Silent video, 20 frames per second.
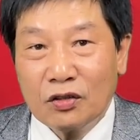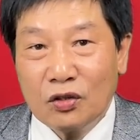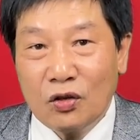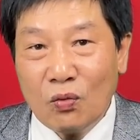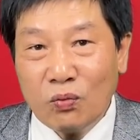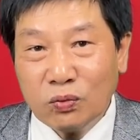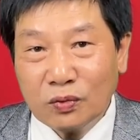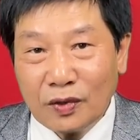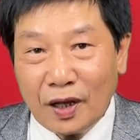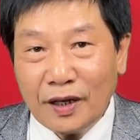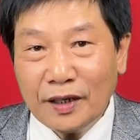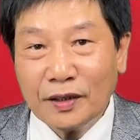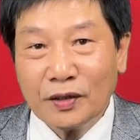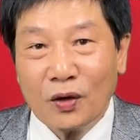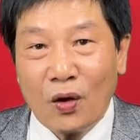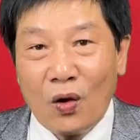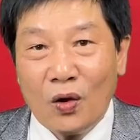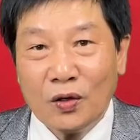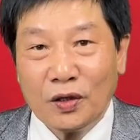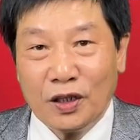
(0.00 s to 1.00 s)
chúc Tết
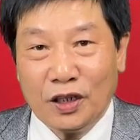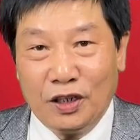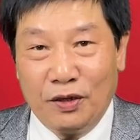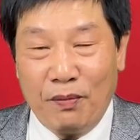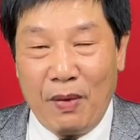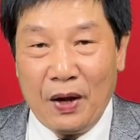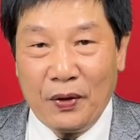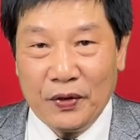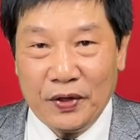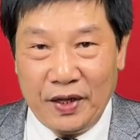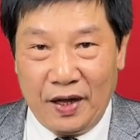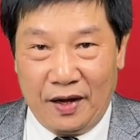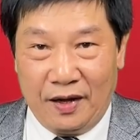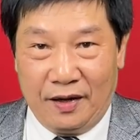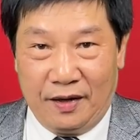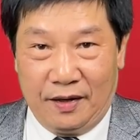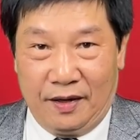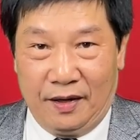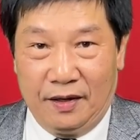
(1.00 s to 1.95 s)
có từ bao giờ